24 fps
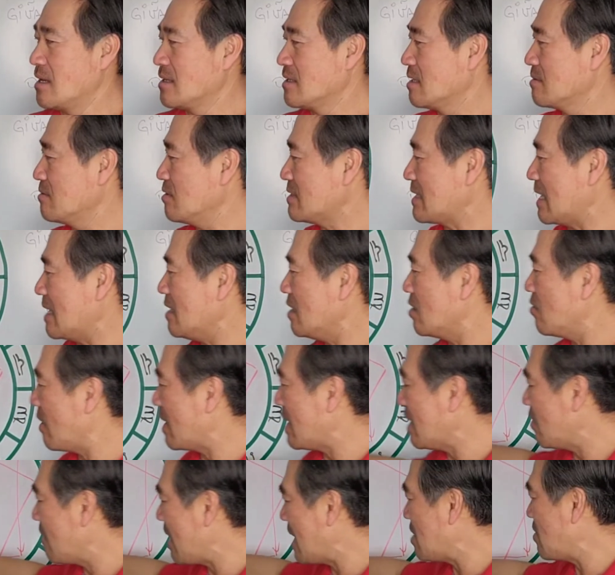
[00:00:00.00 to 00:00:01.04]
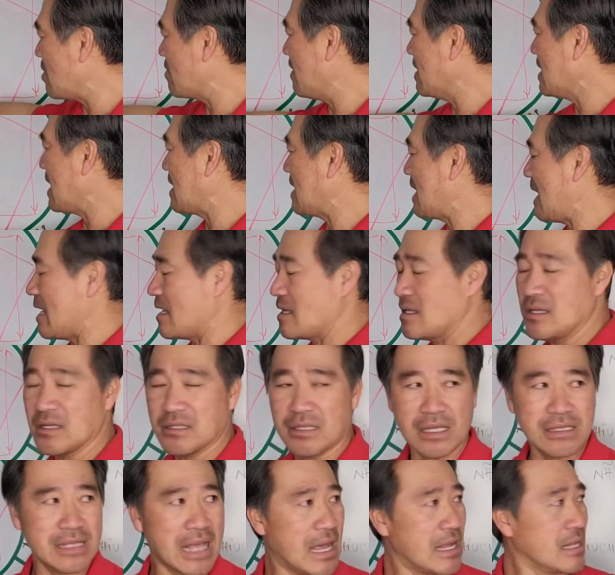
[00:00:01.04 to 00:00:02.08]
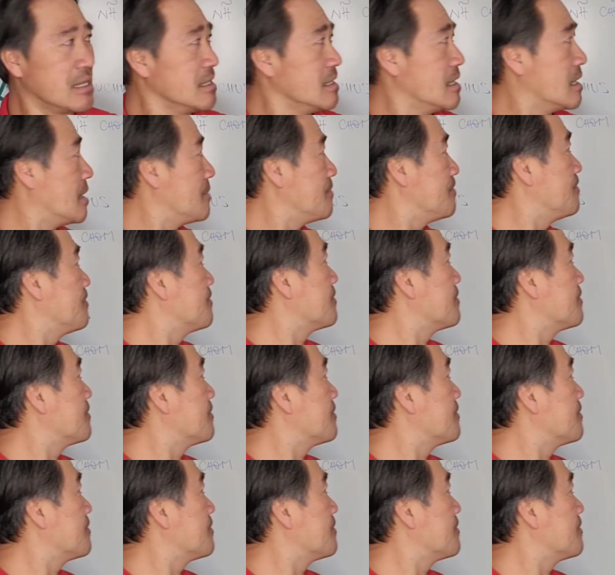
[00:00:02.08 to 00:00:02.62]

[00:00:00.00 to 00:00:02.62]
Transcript: nhưng nó sẽ loay hoay loay vấn đề này như tới tháng à,